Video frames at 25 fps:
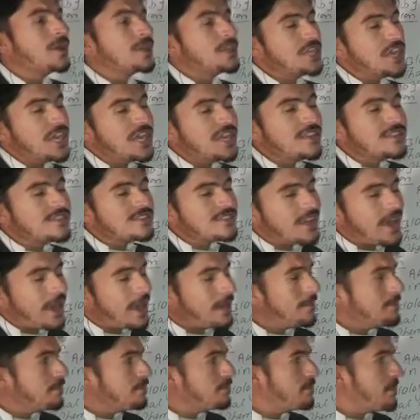ये
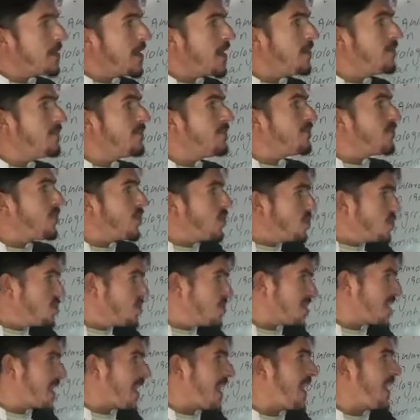इंजाइम में वो
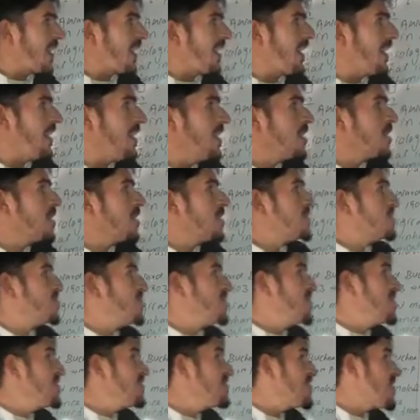जगह है
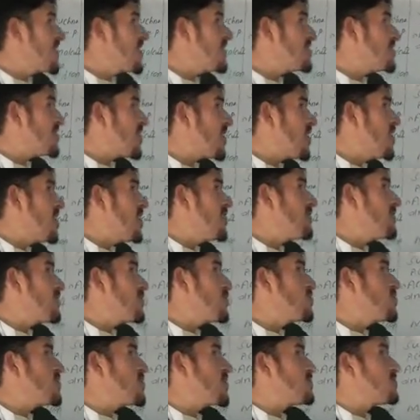जिसके जरिए
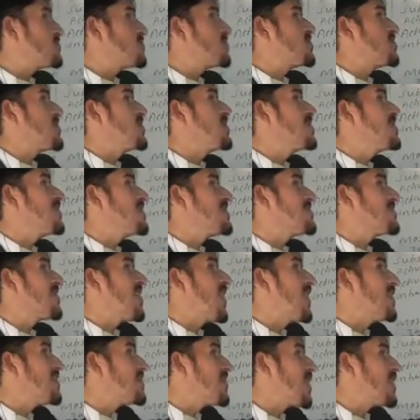वो सबस्ट्रेट के
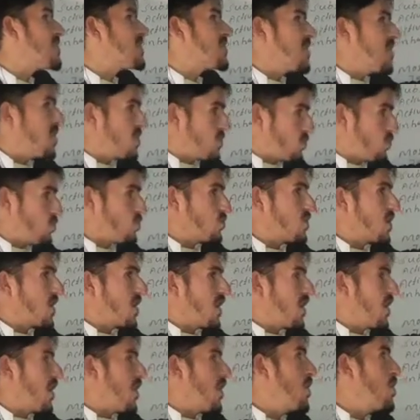साथ अटैच होते
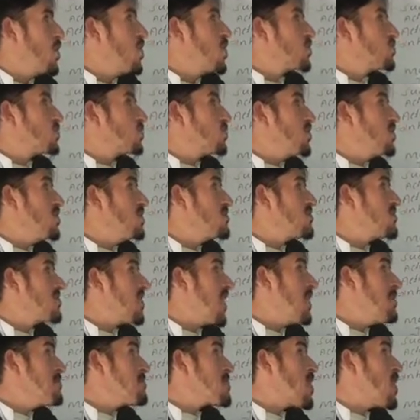हैं तो
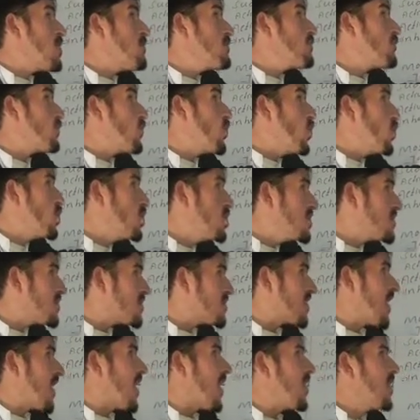इंजाइम का वो
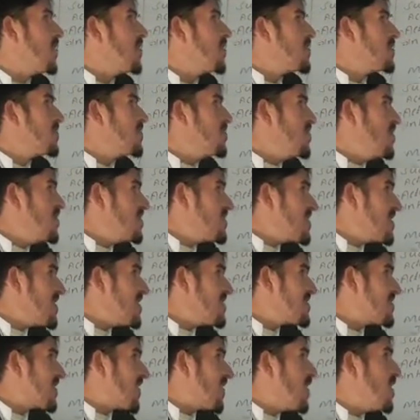हिस्सा
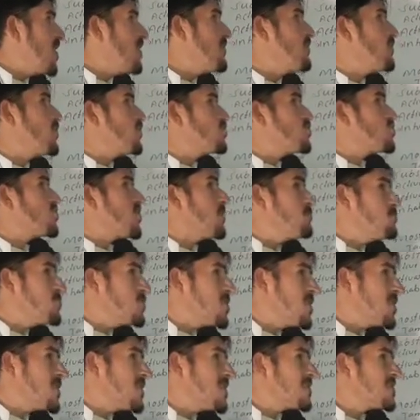जिसके जरिए वो
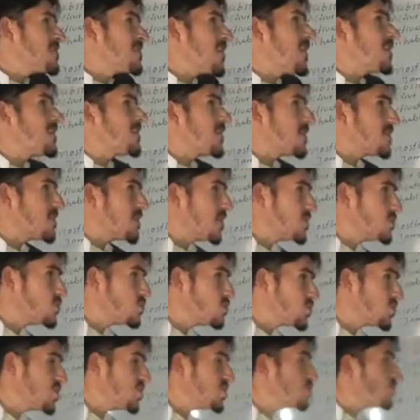सबस्ट्रेट के साथ अटैच
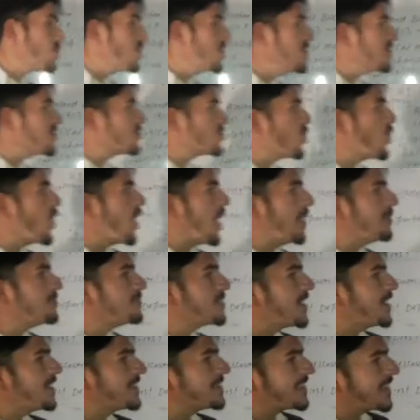होती तो इसको हम
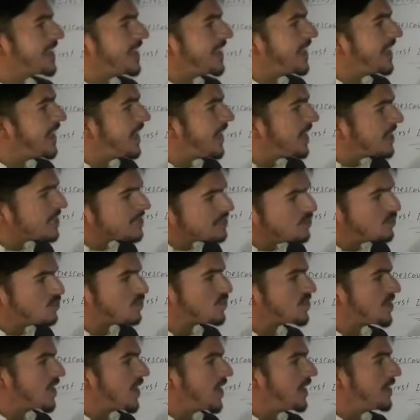कहते हैं एक्टिव
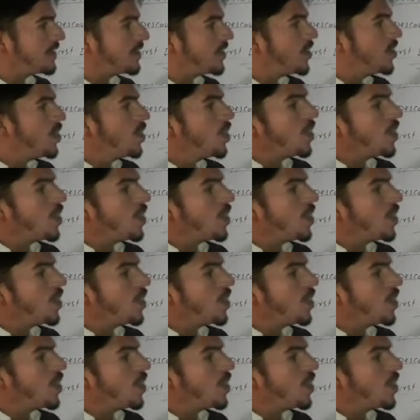साइड